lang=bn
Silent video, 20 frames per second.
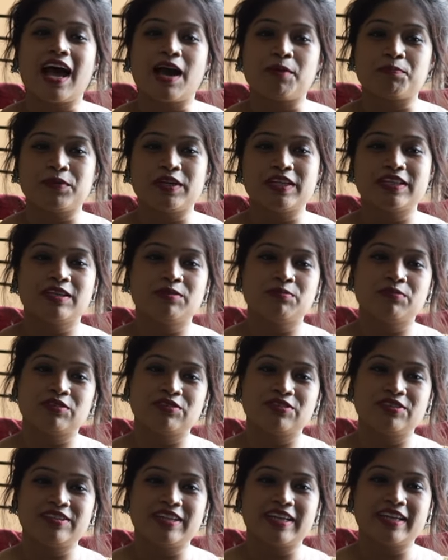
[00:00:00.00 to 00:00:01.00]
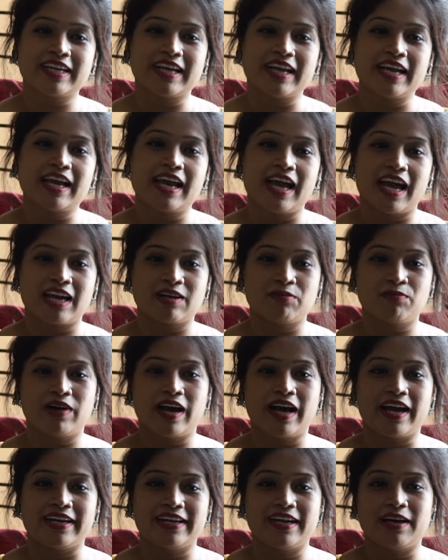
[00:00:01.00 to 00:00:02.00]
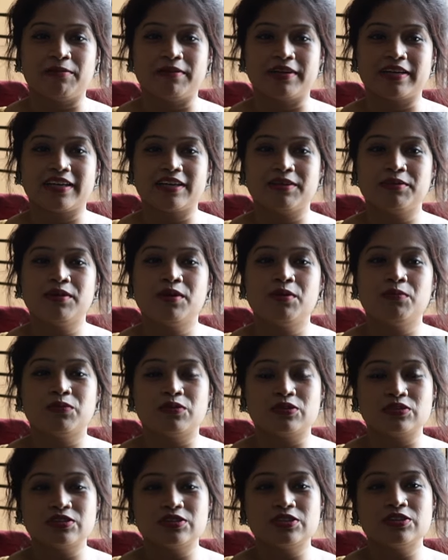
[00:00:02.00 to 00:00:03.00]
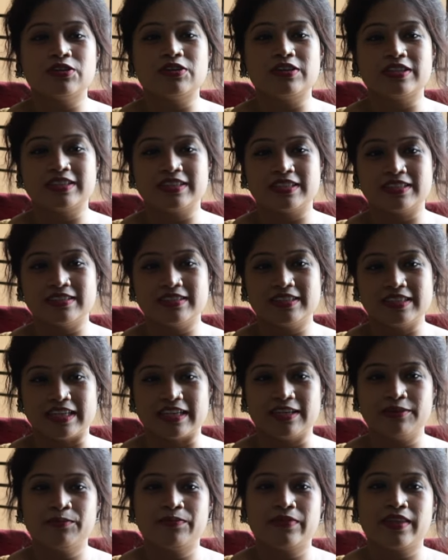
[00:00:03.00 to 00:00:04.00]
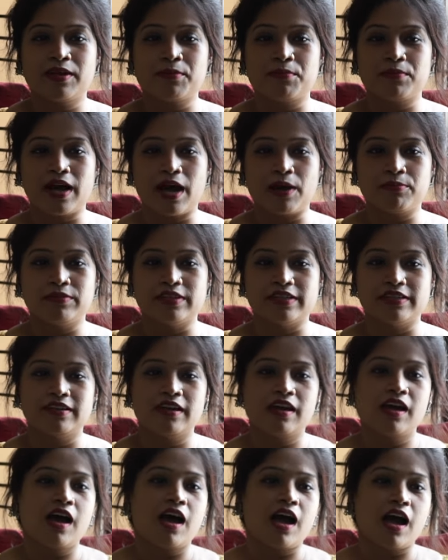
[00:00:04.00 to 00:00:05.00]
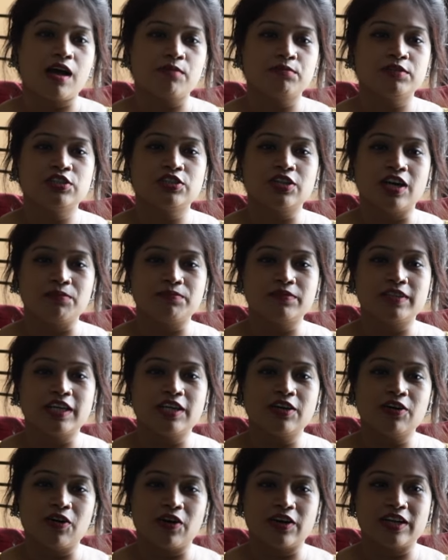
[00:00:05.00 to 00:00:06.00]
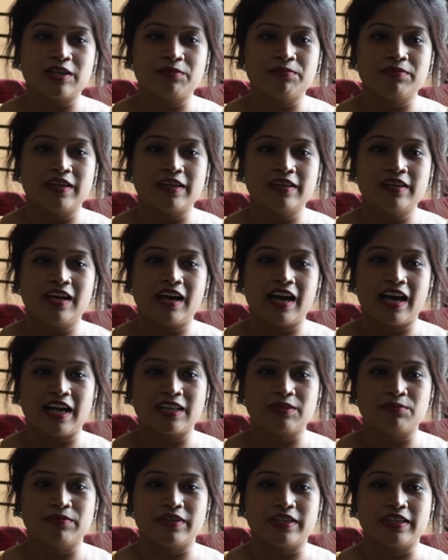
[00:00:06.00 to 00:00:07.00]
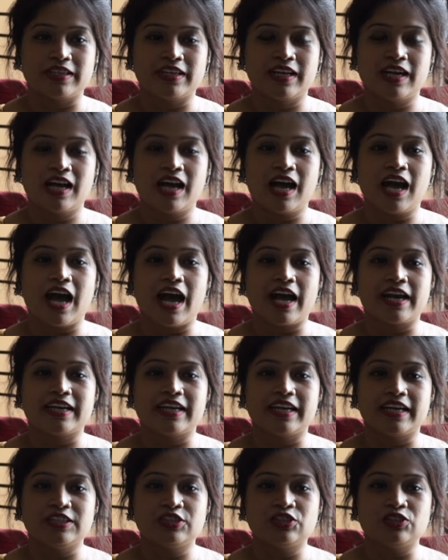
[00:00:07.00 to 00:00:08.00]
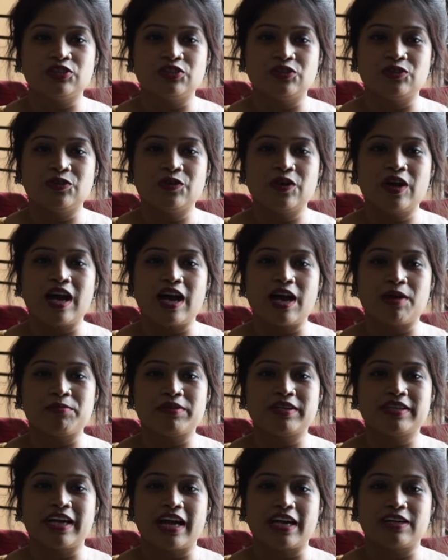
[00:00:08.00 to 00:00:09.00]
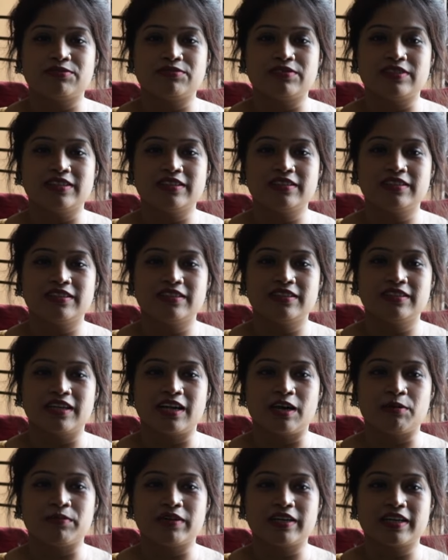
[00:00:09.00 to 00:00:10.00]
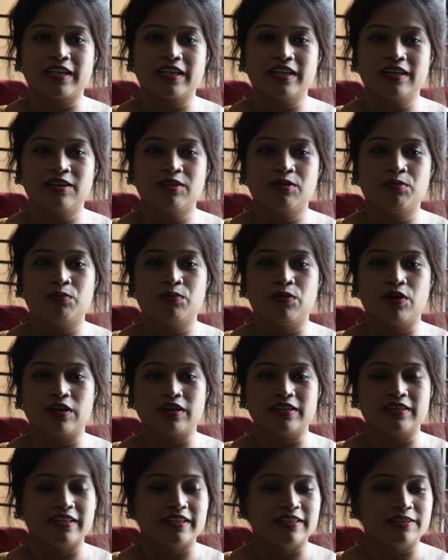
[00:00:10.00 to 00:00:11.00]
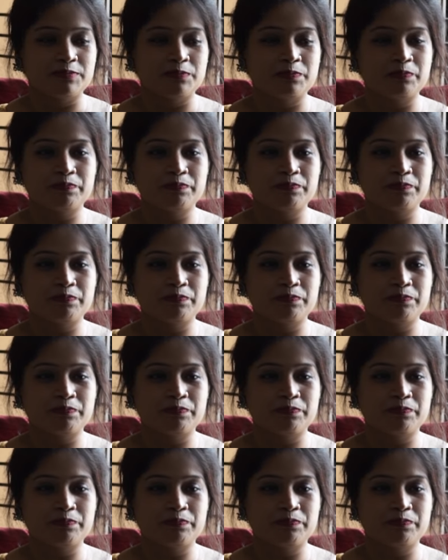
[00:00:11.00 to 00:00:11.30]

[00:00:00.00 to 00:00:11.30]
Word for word: আপনাদের মধ্যে থেকে এক ভাই আমাকে প্রশ্ন করেছেন যে ভাবি আমি সপ্তাহে অনেকবার হাত মারি আর এই জন্য আমার গার্লফ্রেন্ড আমাকে বকা দেয়